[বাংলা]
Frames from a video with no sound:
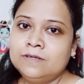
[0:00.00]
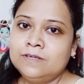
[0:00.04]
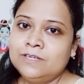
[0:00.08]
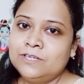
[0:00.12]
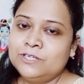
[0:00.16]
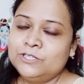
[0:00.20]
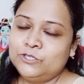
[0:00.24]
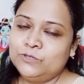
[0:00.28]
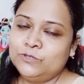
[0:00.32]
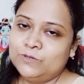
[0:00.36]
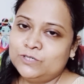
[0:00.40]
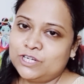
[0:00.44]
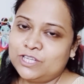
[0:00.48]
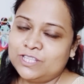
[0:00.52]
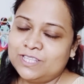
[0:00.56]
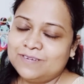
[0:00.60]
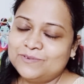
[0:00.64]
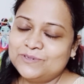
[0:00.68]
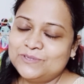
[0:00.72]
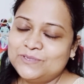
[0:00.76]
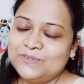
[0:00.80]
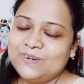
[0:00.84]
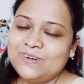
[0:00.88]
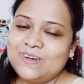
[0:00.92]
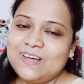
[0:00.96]
শুভ সন্ধ্যা
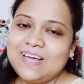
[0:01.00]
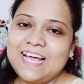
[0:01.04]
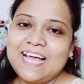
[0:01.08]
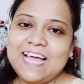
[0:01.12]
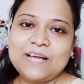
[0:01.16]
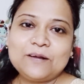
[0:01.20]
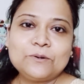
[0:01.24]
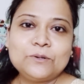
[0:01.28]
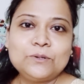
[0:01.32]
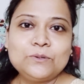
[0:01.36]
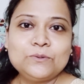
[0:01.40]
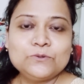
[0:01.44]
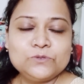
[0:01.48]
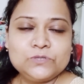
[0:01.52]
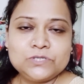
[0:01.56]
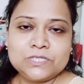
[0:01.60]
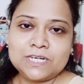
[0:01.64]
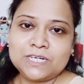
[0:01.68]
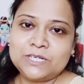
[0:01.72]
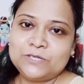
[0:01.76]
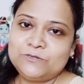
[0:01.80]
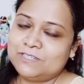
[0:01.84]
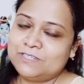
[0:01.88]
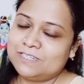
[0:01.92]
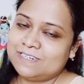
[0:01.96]
বন্ধুরা এখনও
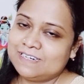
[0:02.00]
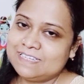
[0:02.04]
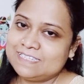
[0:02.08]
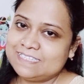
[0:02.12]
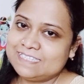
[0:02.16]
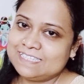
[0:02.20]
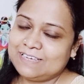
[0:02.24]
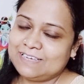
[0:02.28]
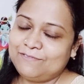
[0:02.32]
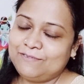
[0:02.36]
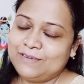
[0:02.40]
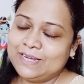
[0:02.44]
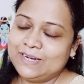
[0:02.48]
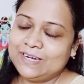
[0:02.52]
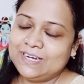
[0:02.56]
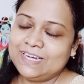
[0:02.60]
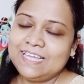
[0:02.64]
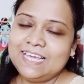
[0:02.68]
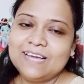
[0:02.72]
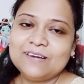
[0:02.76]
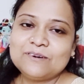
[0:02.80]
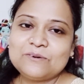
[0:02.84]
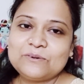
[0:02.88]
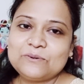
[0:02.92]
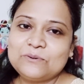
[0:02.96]
উৎসাহ টিউশন ক্লাস থেকে ফেরেনি
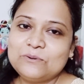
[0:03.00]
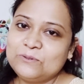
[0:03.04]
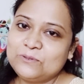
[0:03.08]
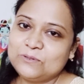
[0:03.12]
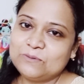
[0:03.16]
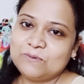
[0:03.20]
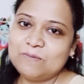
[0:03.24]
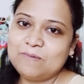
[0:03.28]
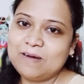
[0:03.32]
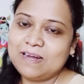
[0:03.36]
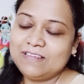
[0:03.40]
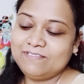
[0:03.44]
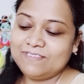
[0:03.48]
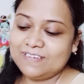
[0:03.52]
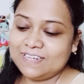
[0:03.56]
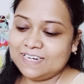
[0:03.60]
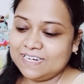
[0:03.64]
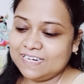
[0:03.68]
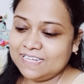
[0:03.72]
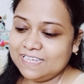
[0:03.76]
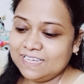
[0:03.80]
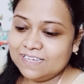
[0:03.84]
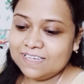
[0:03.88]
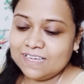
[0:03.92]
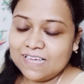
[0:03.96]
এখনও গৌতমও বাড়ি
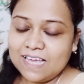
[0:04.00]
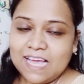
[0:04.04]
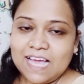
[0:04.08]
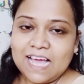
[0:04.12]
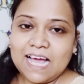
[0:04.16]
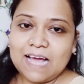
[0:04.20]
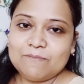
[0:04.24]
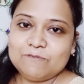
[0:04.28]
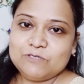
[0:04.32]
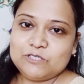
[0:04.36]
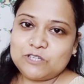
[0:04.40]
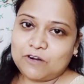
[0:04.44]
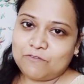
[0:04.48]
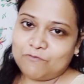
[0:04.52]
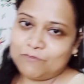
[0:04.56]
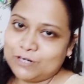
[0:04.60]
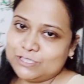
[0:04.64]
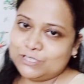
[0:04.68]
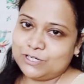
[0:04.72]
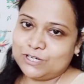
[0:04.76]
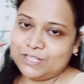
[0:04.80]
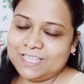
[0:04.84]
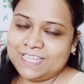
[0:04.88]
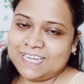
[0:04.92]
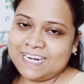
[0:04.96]
ফেরেনি আমি ঝটপট
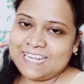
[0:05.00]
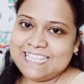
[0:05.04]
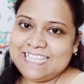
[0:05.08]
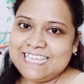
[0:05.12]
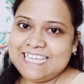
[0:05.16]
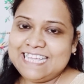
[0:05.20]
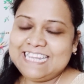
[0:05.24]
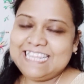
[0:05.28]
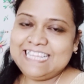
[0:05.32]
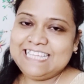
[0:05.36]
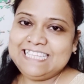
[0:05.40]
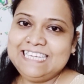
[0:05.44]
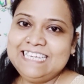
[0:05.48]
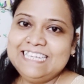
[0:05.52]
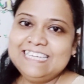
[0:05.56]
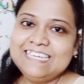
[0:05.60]
সন্ধ্যাটা দিয়ে নিই